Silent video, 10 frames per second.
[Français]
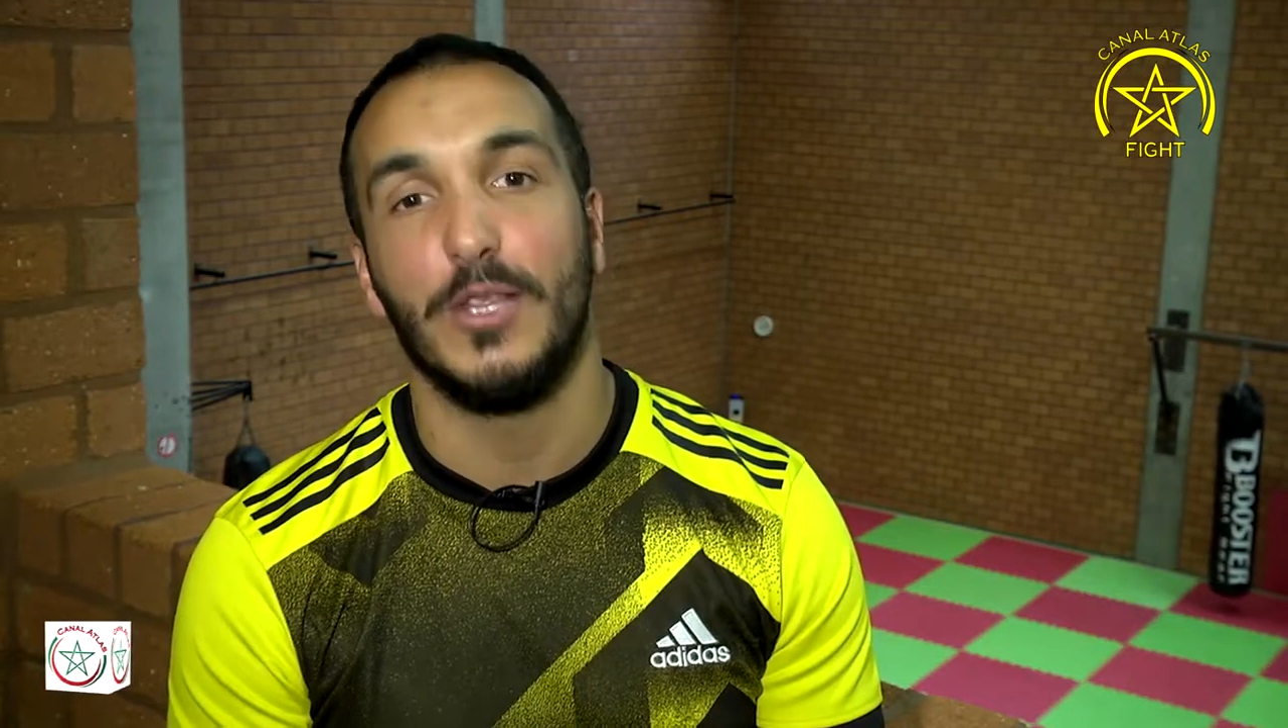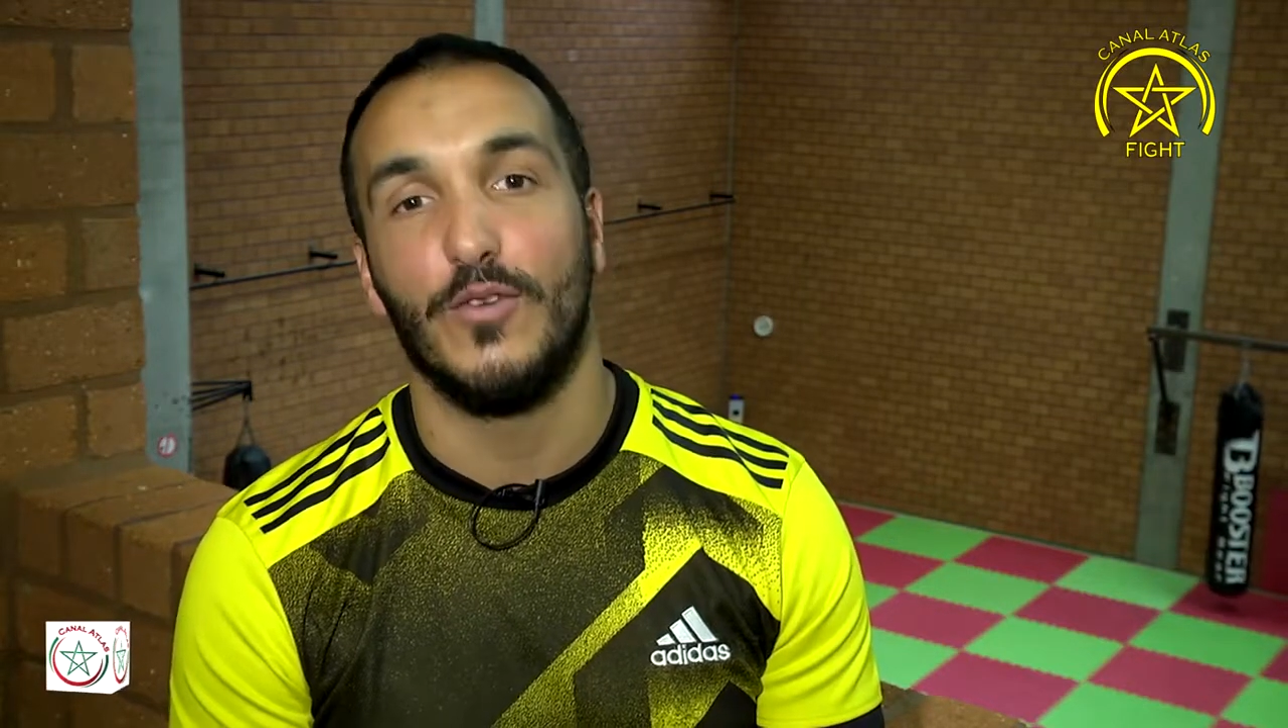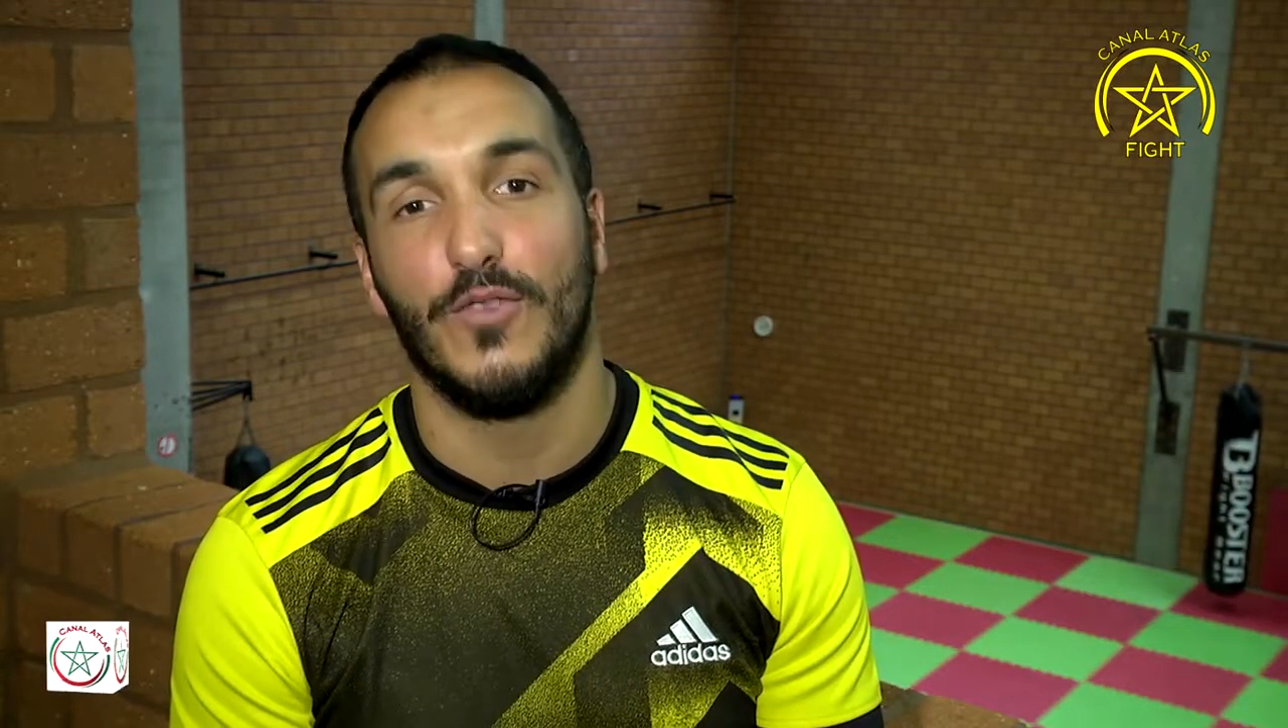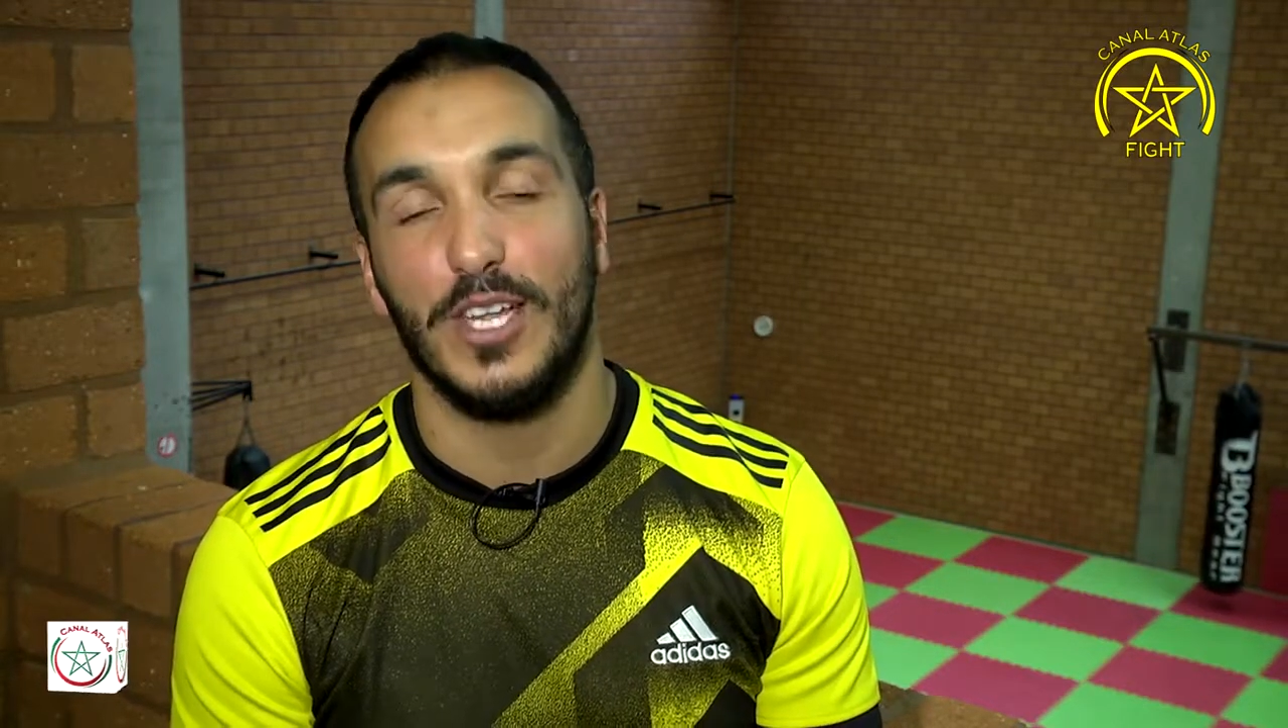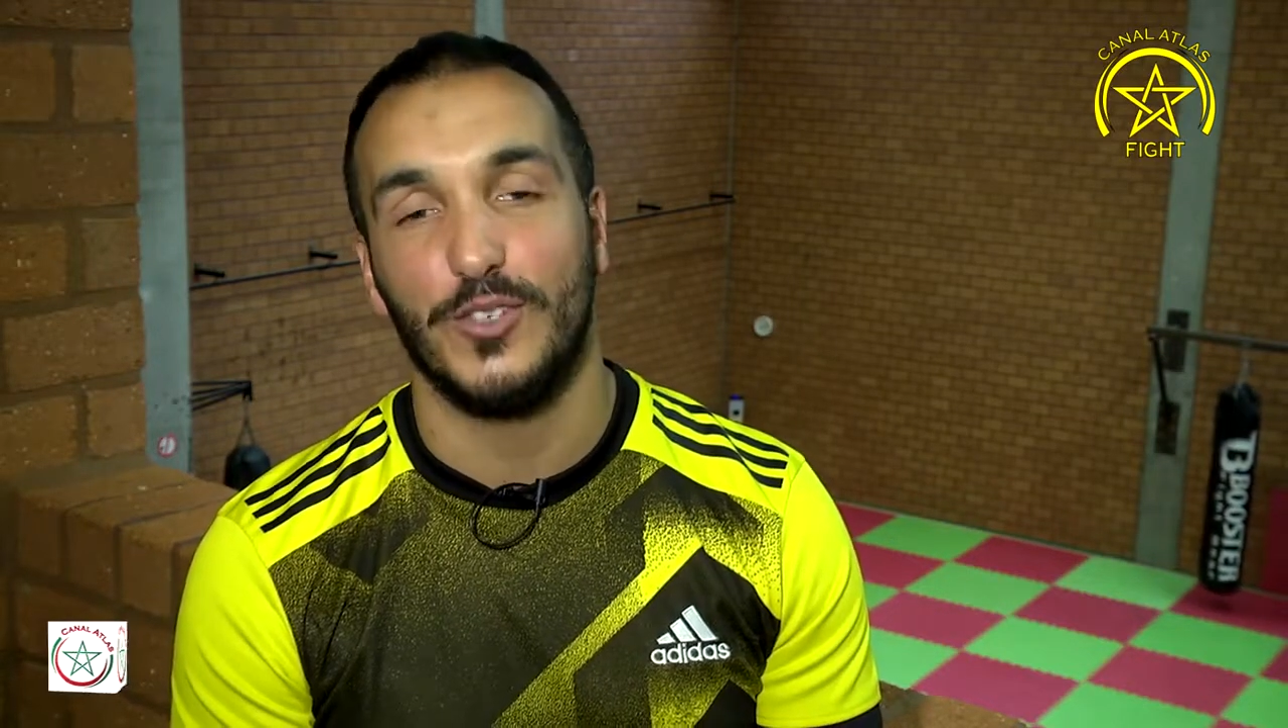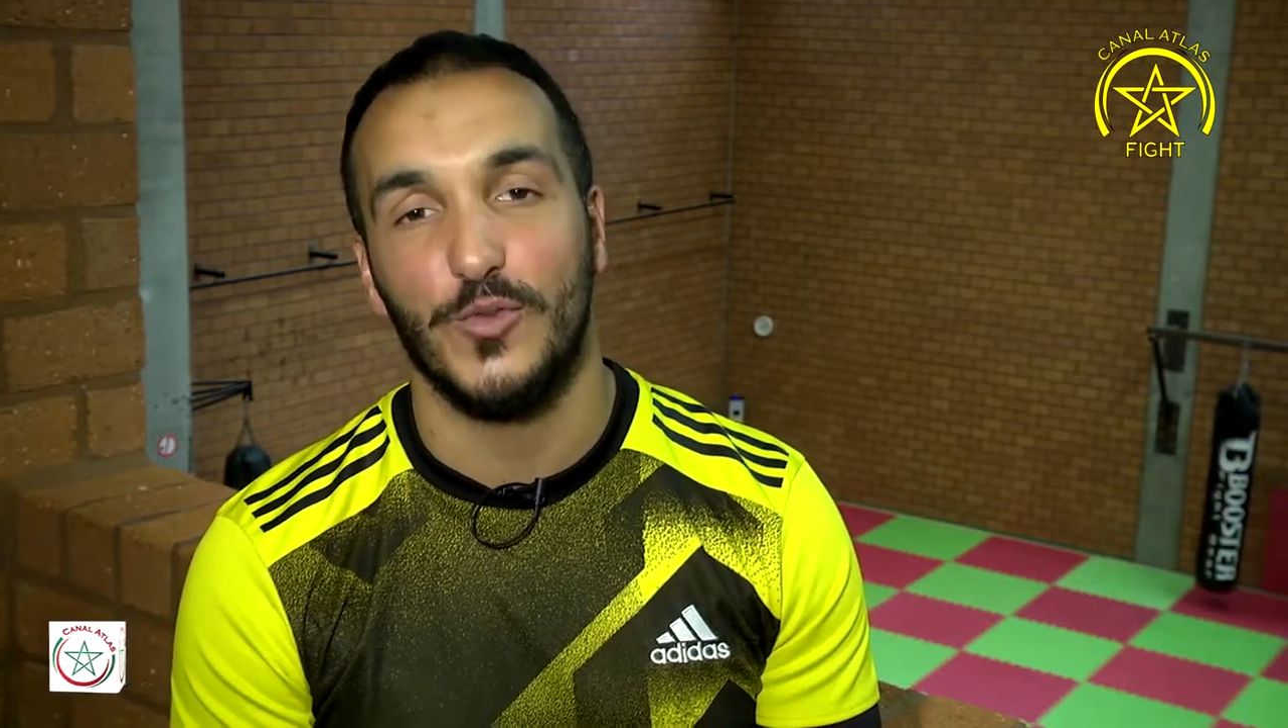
maintenant voilà,